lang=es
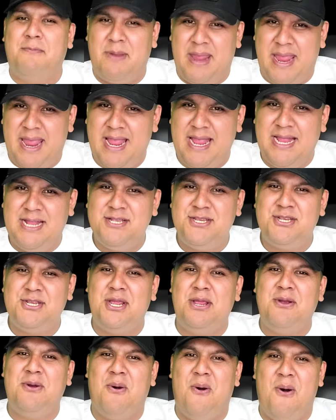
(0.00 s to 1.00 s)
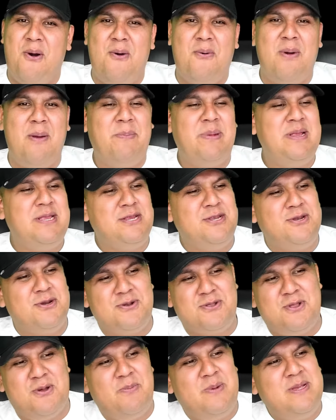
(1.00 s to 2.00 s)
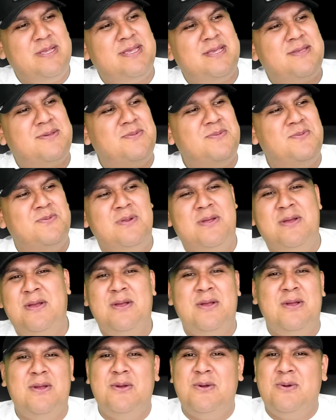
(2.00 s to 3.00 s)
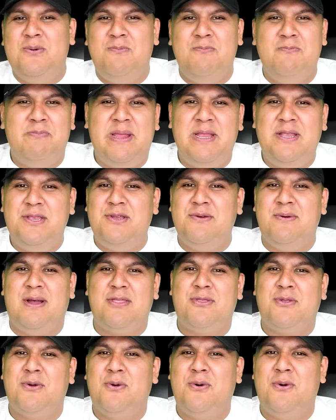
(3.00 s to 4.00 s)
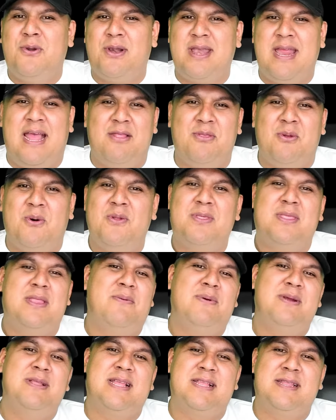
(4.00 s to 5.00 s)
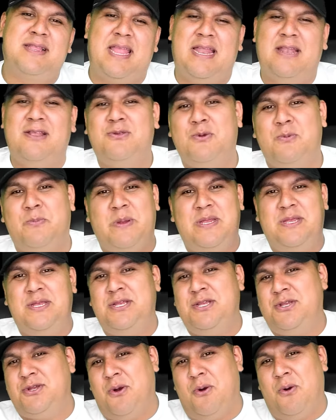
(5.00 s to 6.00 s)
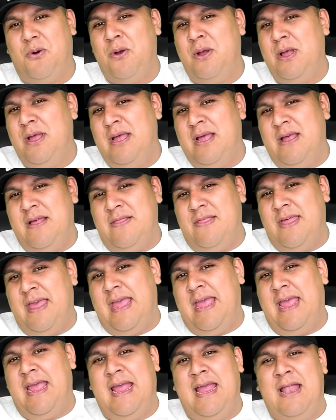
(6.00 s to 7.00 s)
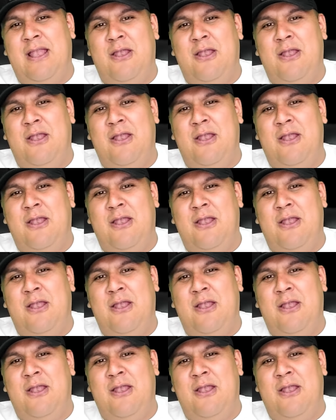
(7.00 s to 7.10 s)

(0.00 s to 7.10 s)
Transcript: bien chingón, güey. Pinche George López es un pinche vato riatota, güey. Tiene su pinche show de